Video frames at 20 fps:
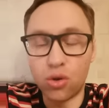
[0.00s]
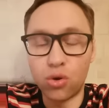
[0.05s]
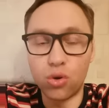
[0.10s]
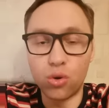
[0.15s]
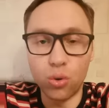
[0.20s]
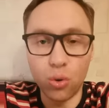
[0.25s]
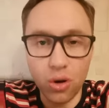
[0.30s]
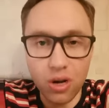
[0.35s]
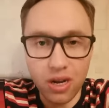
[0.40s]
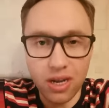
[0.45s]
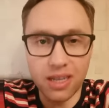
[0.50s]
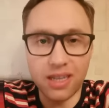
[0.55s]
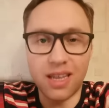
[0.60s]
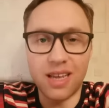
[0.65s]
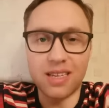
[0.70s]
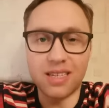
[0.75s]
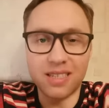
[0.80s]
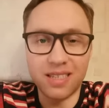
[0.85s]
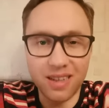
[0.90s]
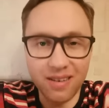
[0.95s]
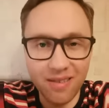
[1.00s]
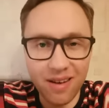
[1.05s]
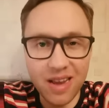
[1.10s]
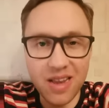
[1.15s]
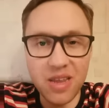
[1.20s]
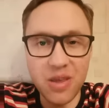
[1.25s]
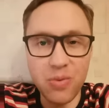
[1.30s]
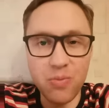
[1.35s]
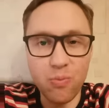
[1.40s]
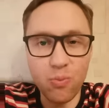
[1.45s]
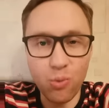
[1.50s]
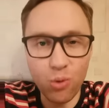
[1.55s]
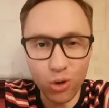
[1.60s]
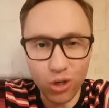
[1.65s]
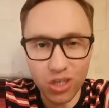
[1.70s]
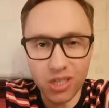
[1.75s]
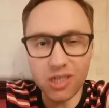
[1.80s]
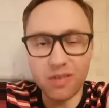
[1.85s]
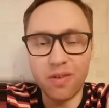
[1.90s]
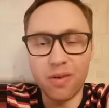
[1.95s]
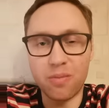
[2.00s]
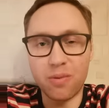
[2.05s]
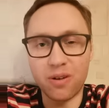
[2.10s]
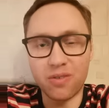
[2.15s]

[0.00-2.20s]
только на основании мощного